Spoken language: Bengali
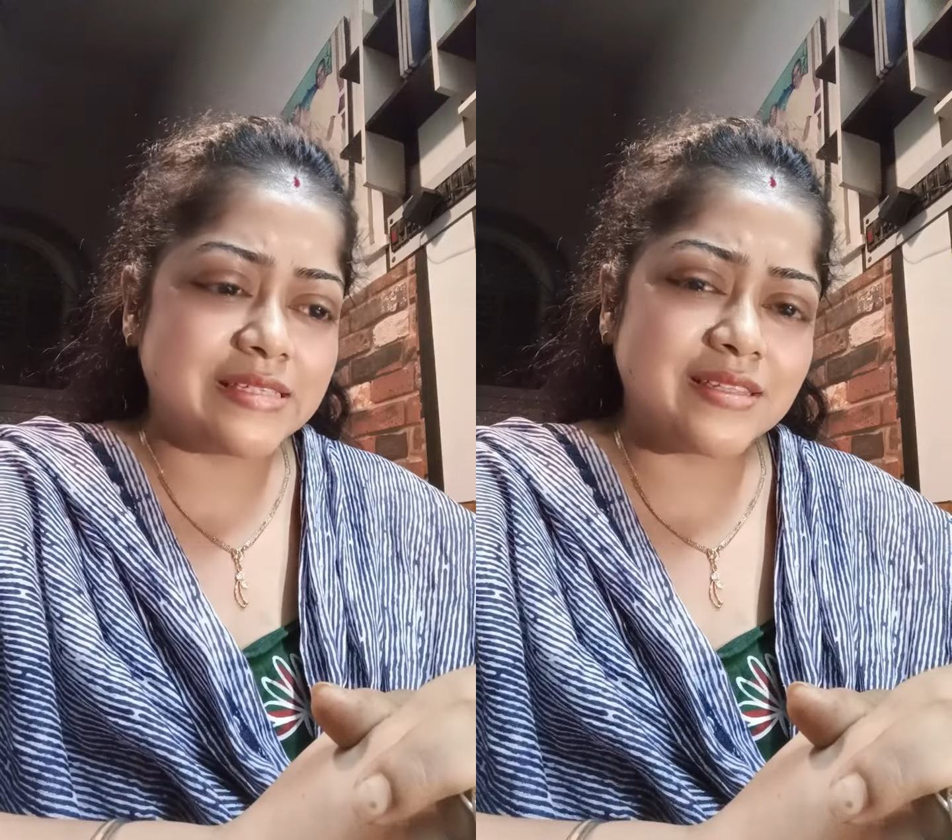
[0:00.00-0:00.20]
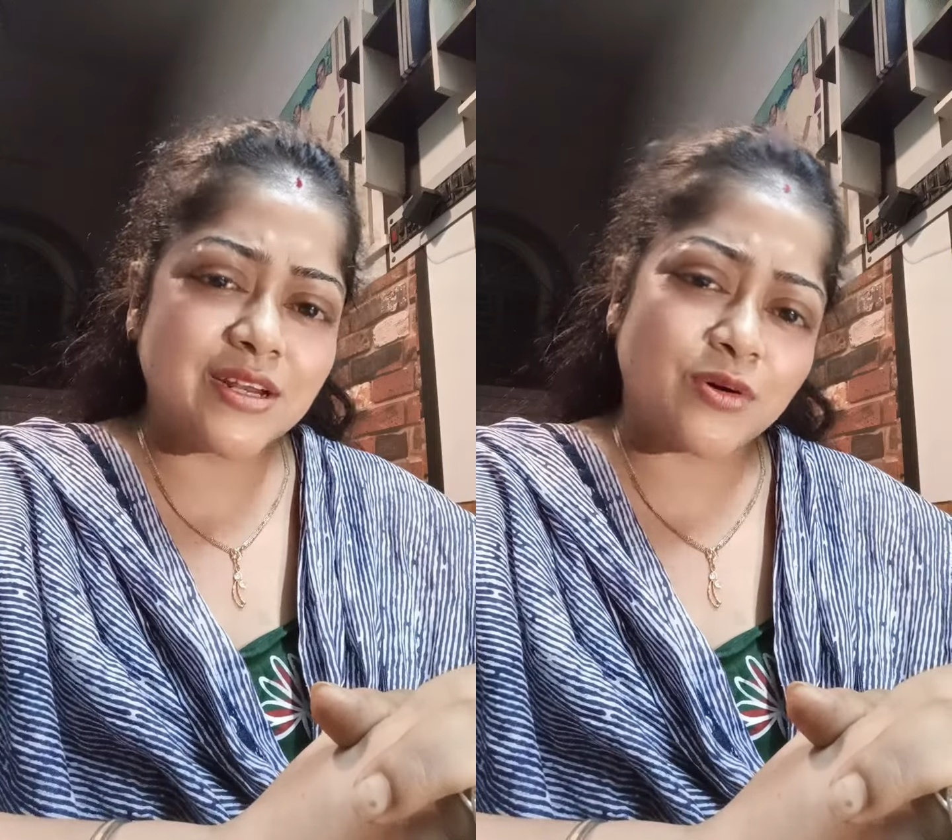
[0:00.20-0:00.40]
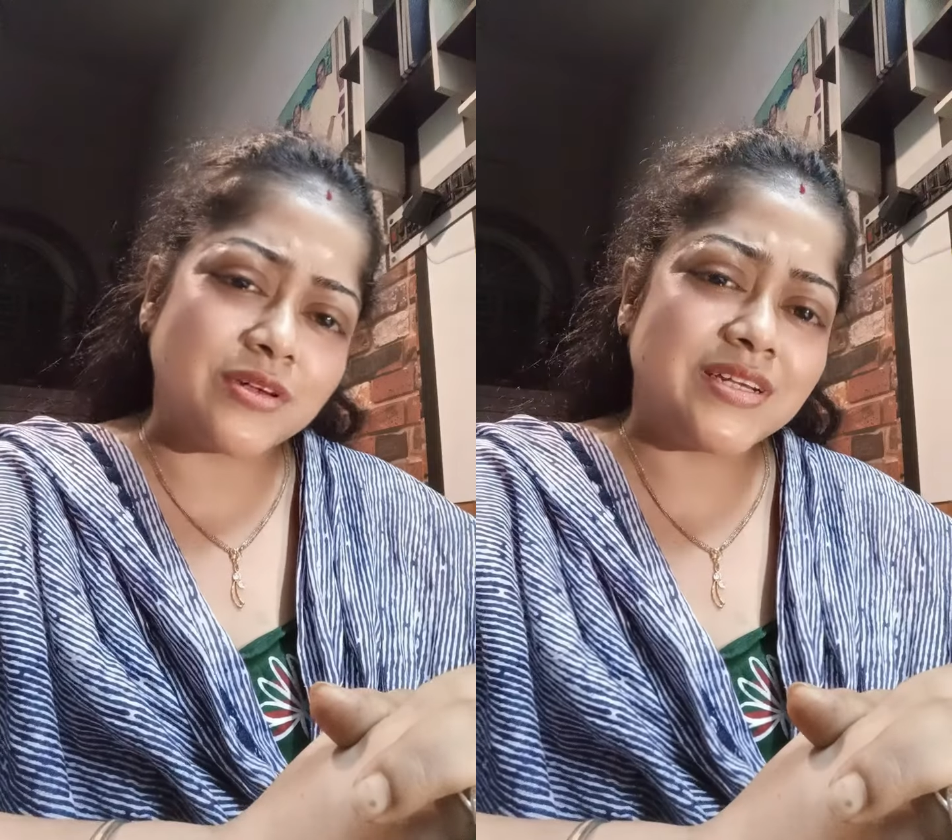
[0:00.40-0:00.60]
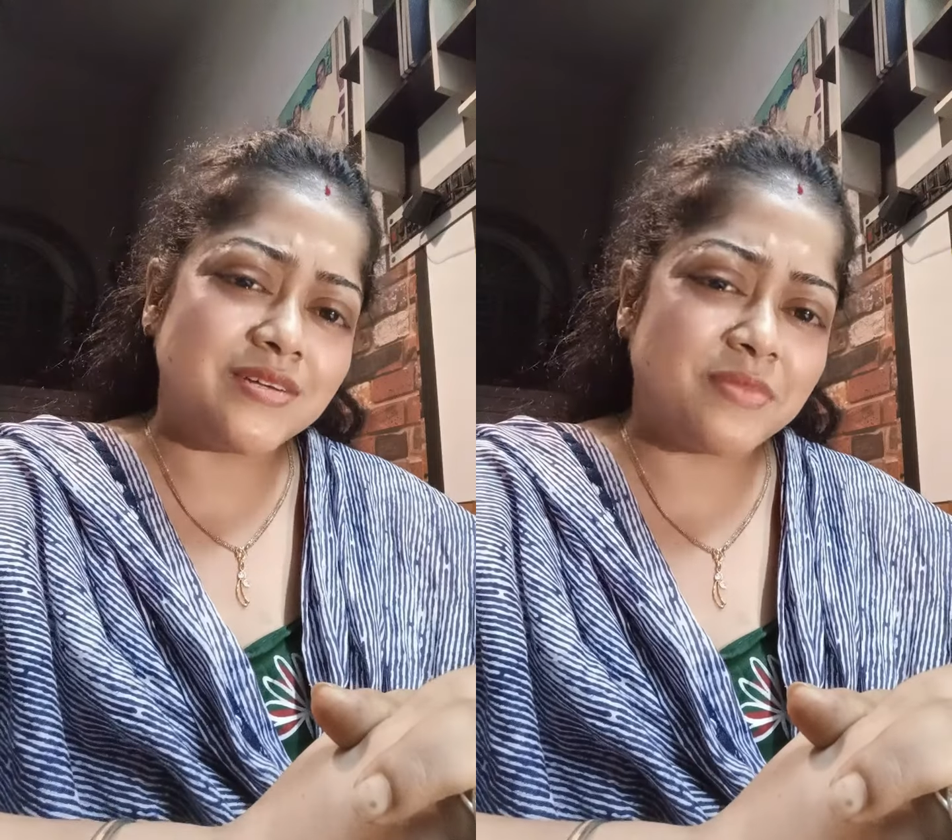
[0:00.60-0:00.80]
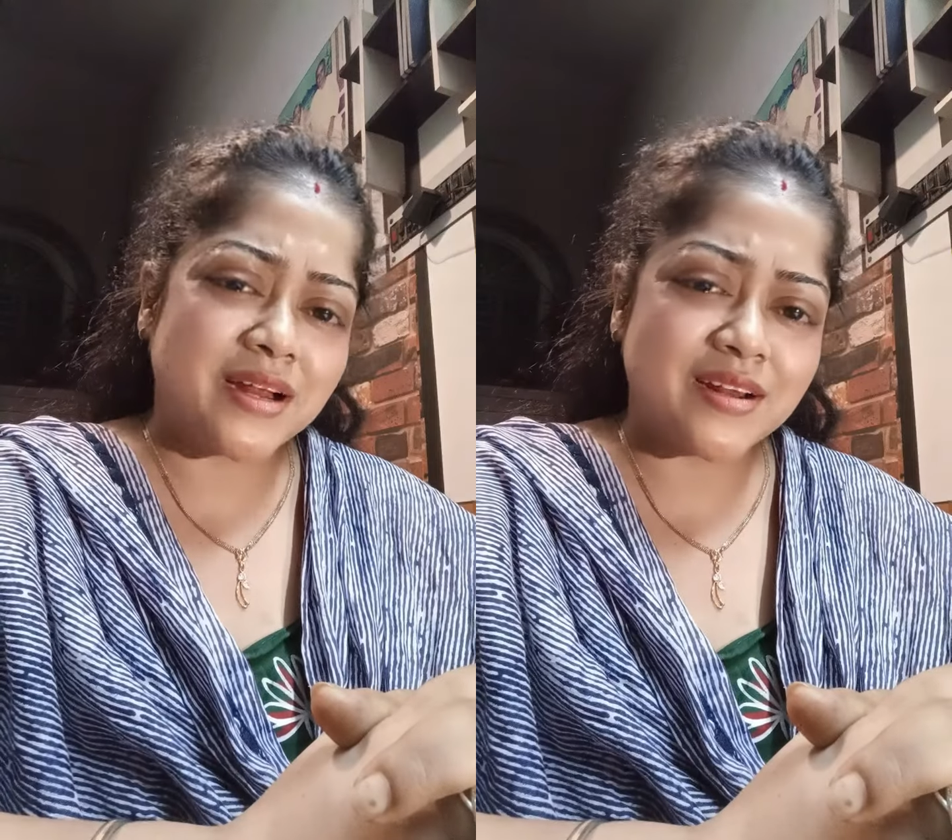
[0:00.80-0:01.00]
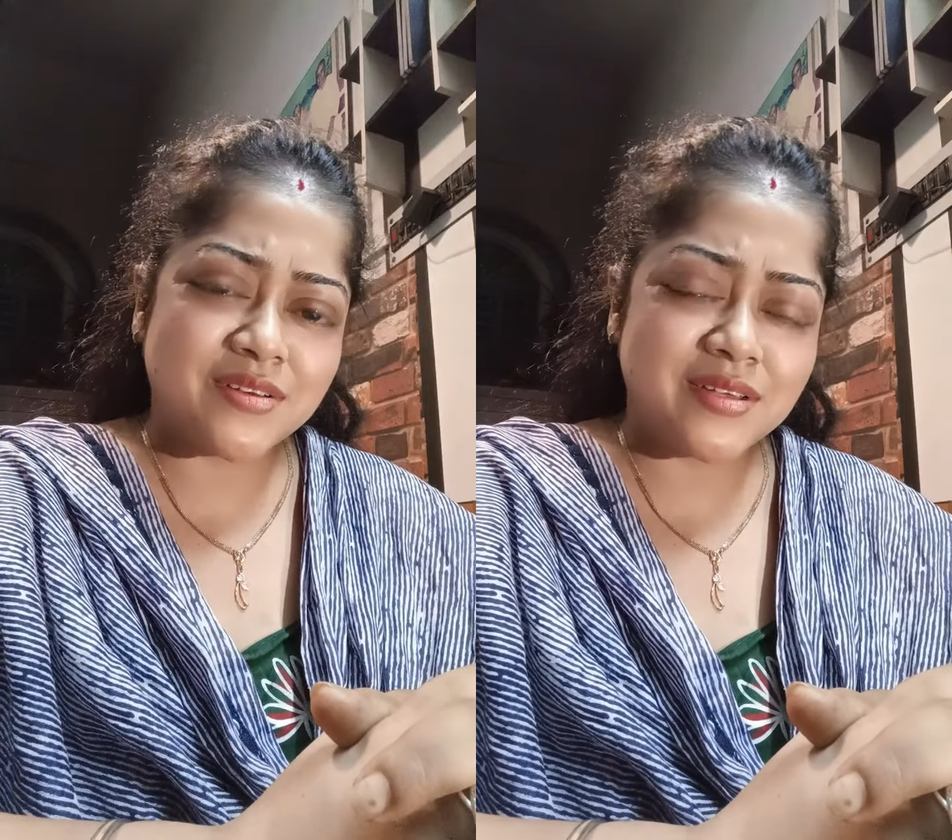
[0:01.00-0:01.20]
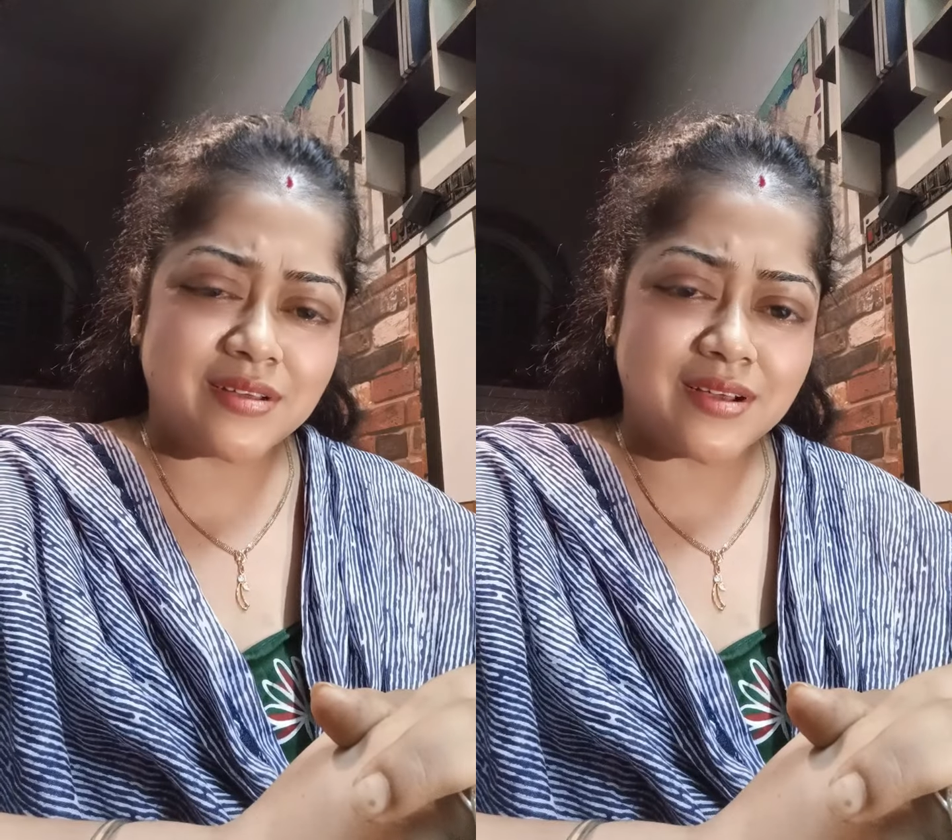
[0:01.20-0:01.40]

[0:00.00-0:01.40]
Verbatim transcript: নিজেদের কন্টেন্ট বানানোই